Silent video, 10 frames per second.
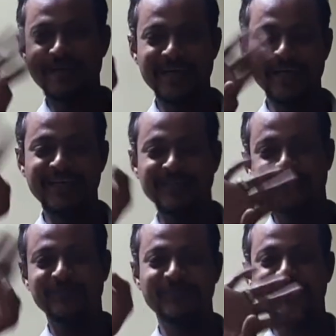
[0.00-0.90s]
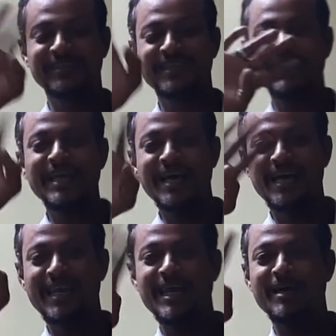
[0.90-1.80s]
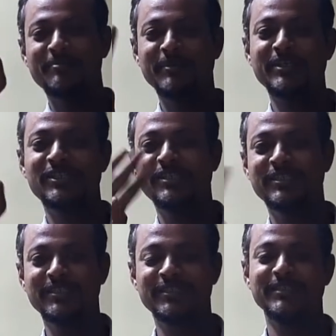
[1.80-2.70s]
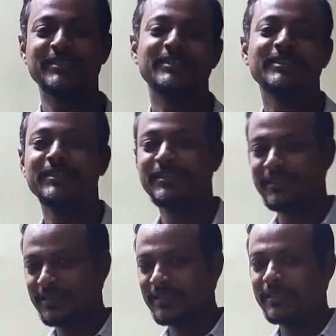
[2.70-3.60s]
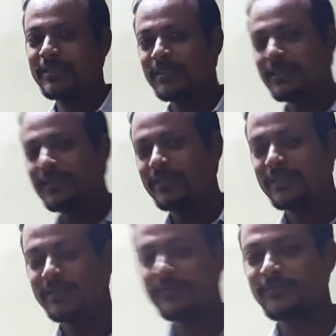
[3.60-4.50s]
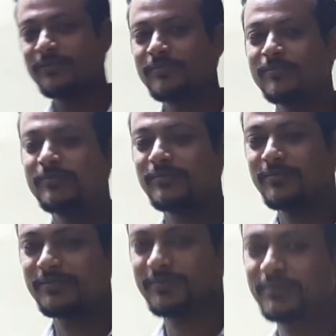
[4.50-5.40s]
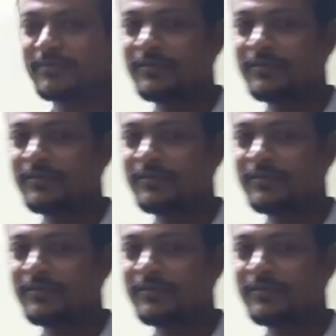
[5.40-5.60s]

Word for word: बाय अभी हम कर रहे हैं थोड़ा सी वही थोड़ा बहुत बाकी है वो